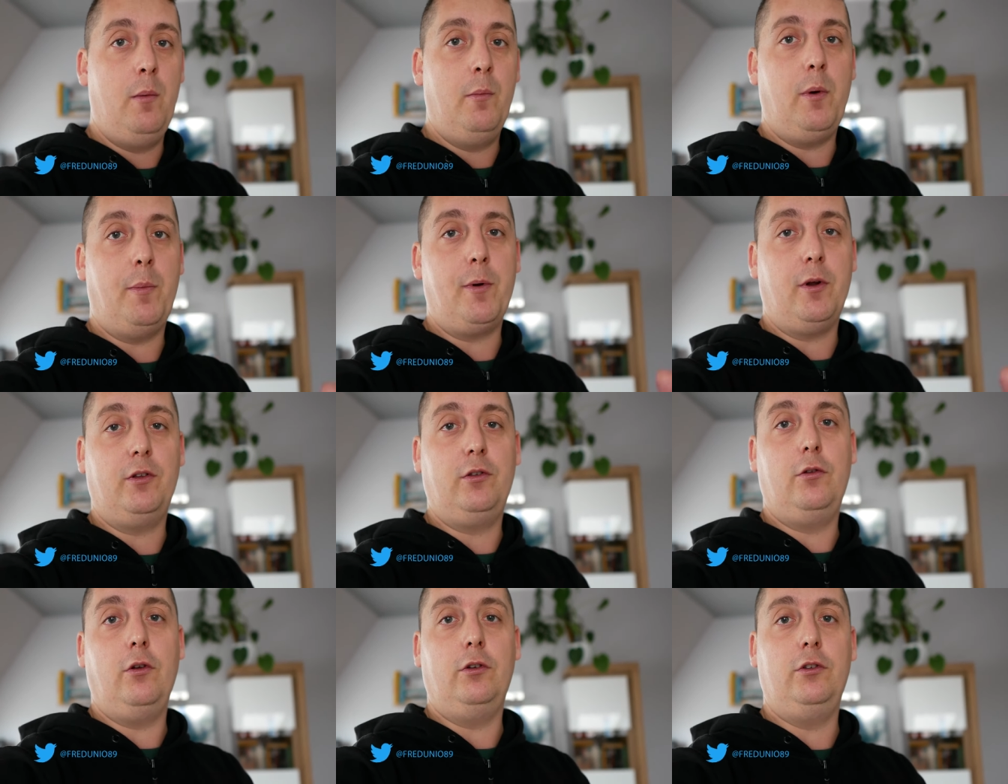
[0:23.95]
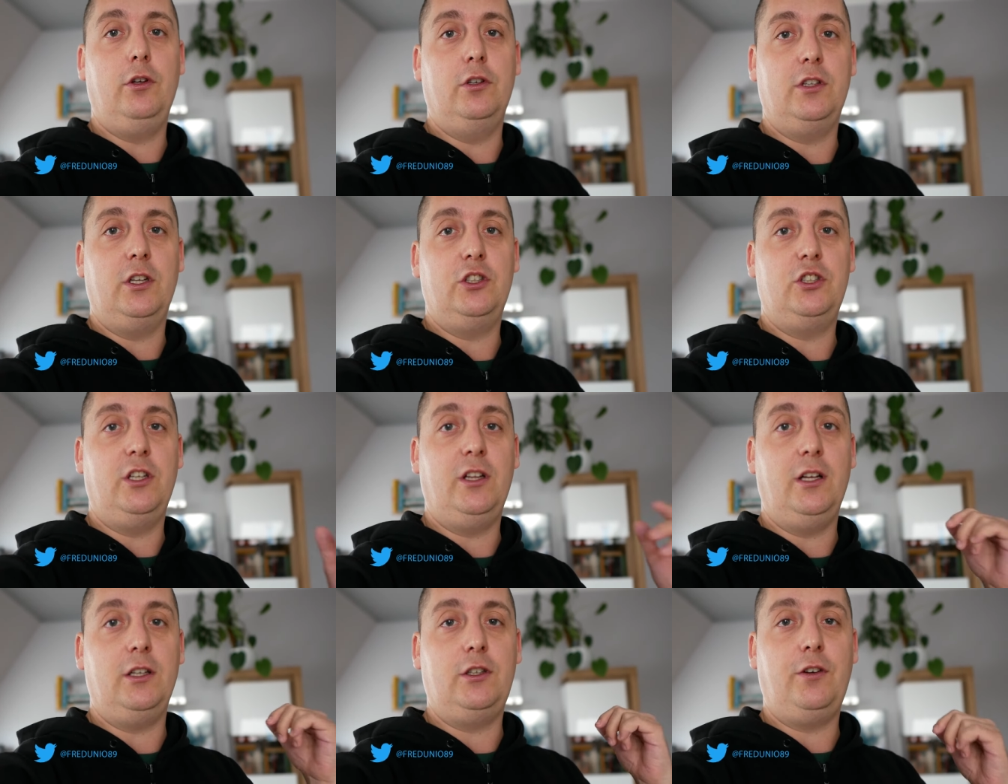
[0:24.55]
Po prostu odniosę
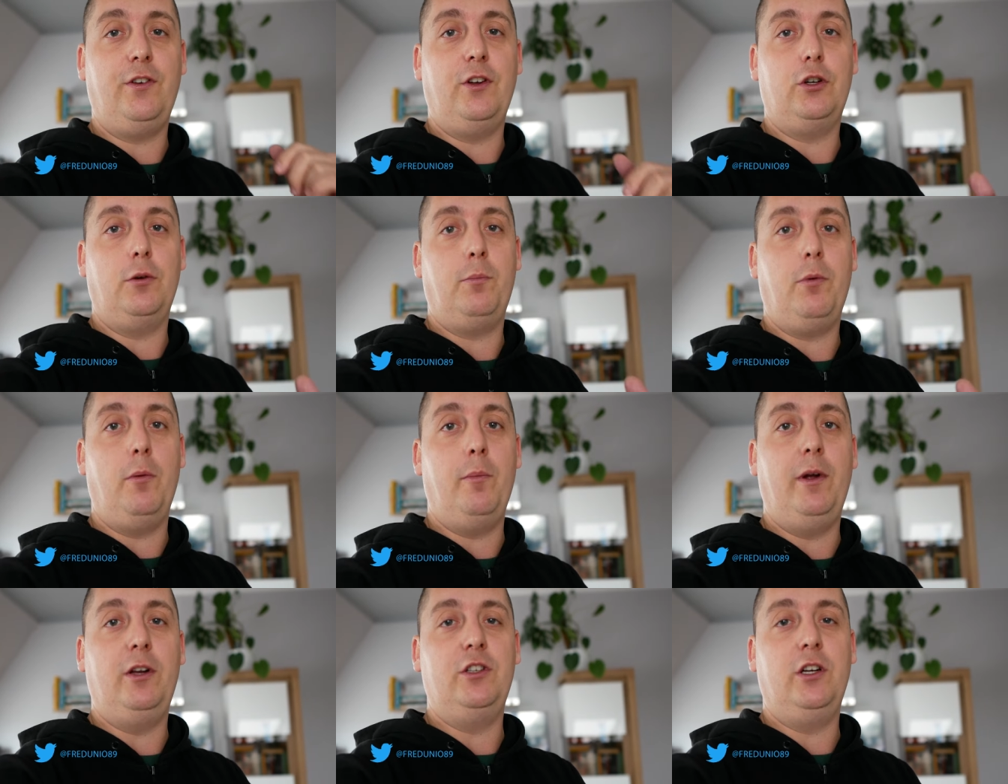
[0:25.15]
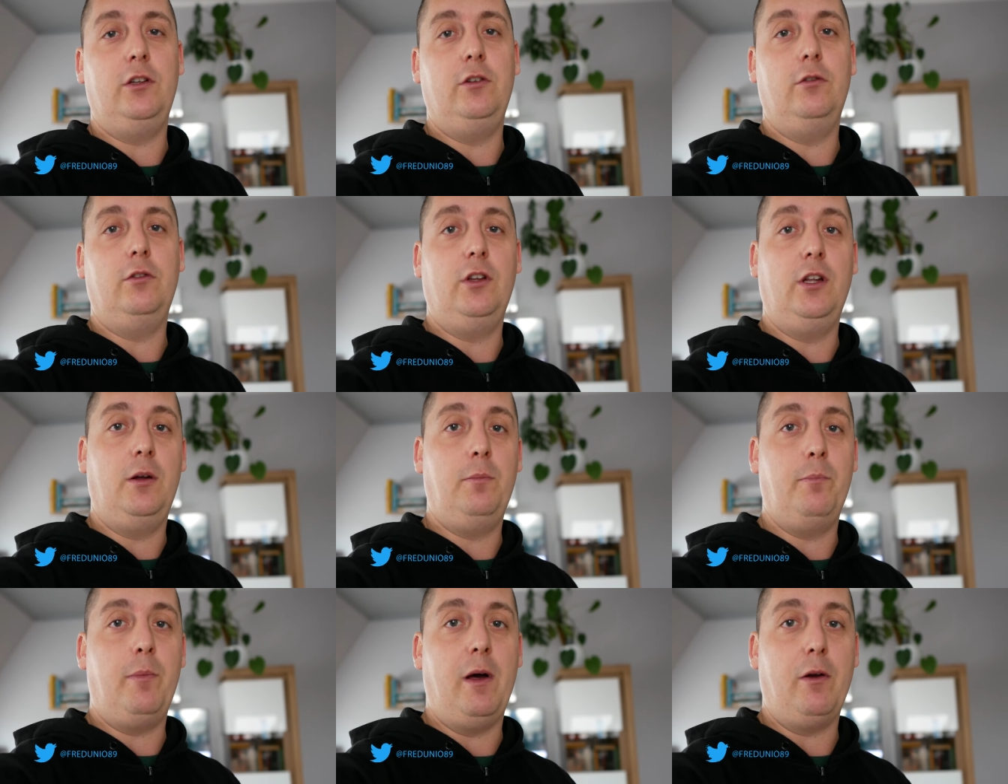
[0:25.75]
się na świeżo po obejrzeniu
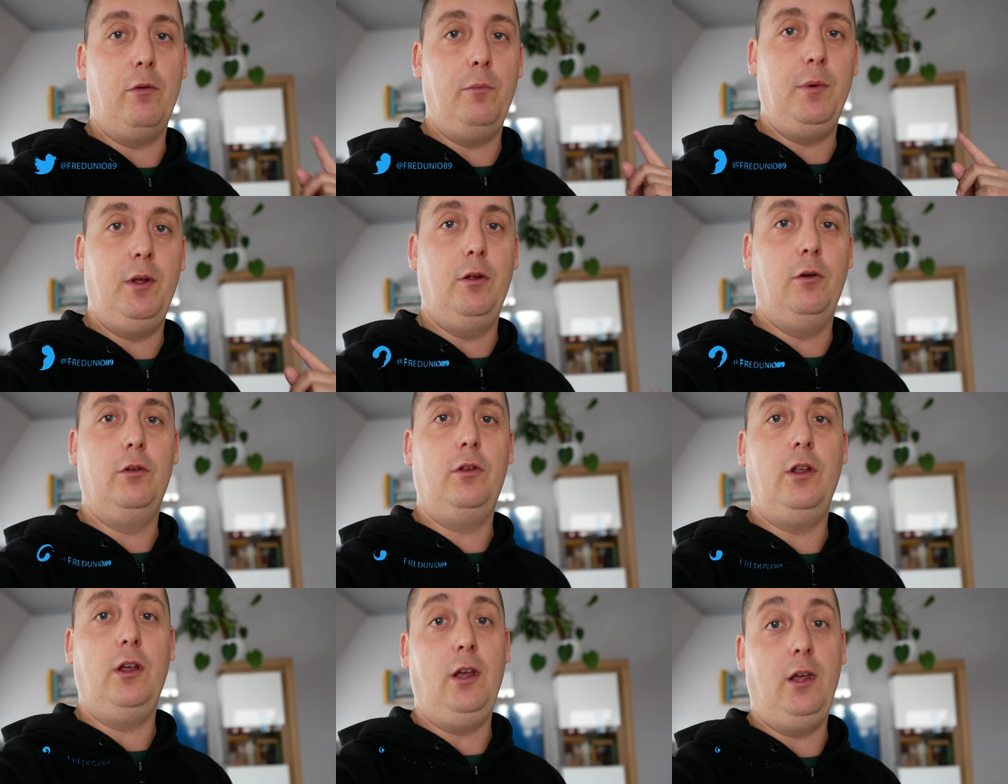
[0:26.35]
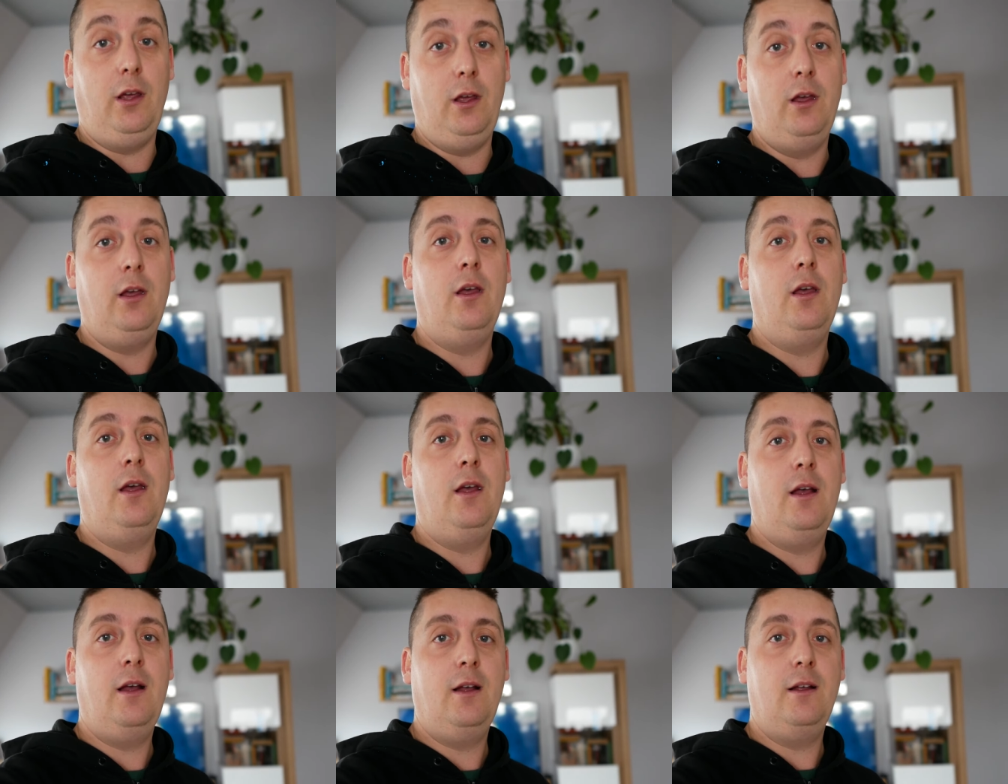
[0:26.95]
tych paru minut i
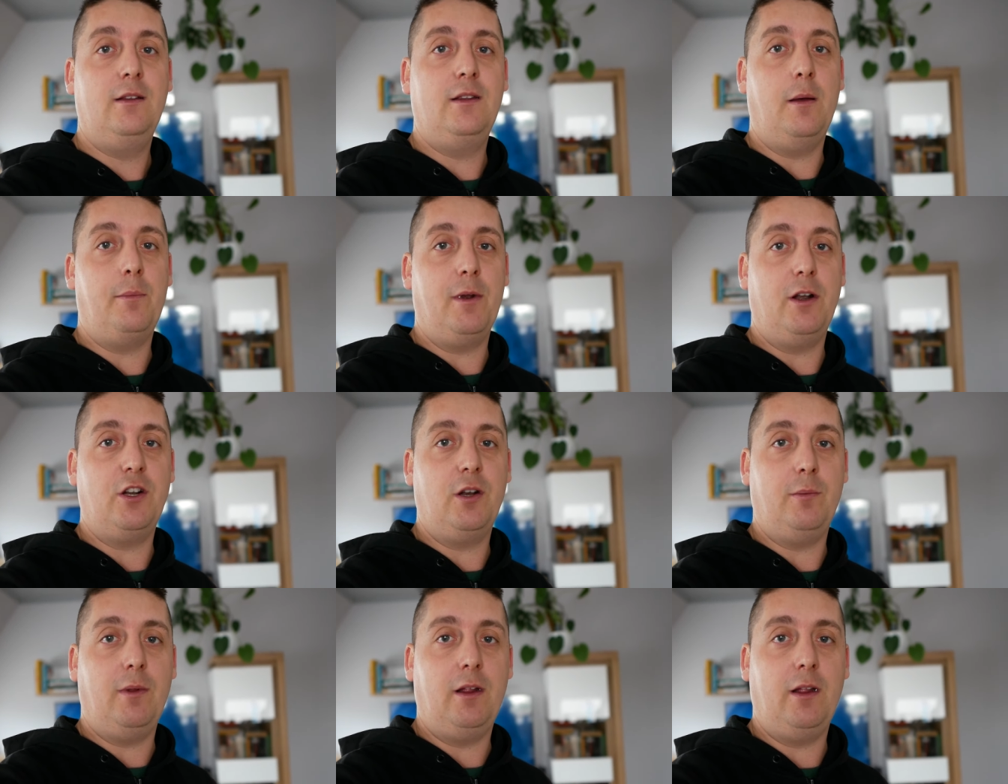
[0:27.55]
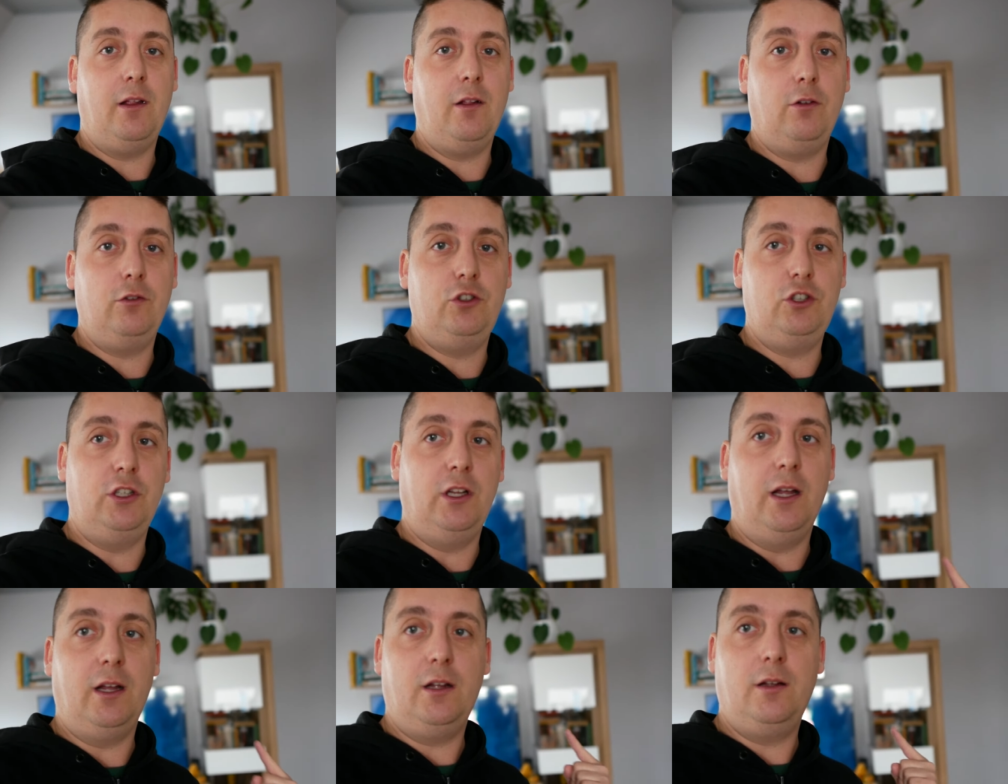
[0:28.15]
zapraszam na ten
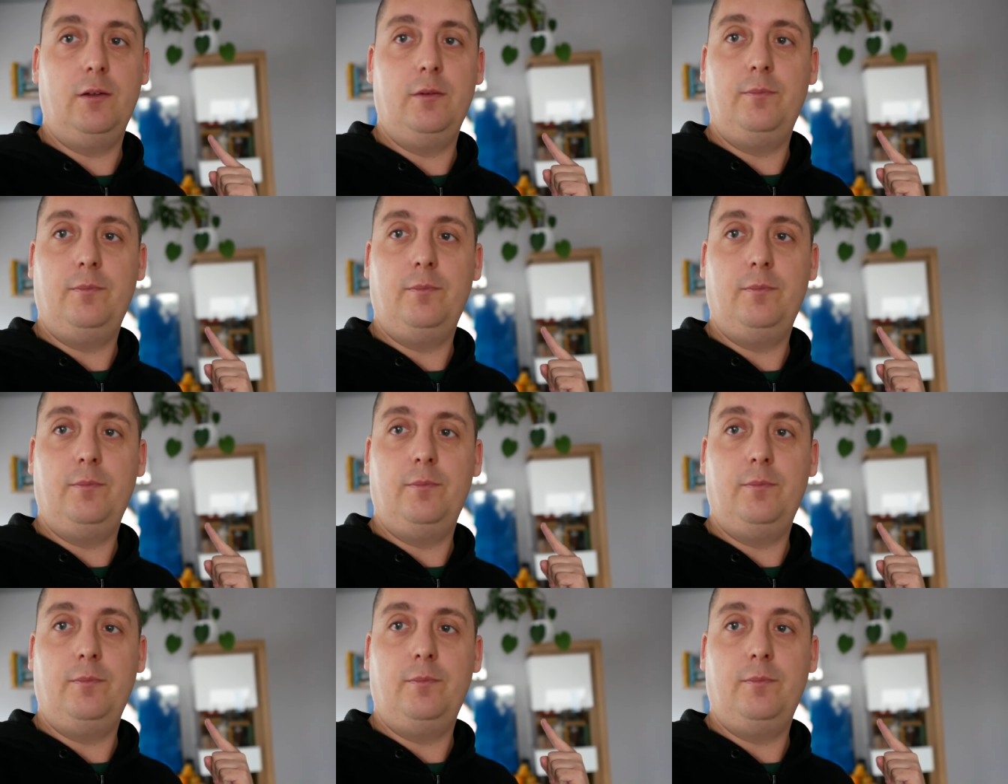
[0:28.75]
odcinek.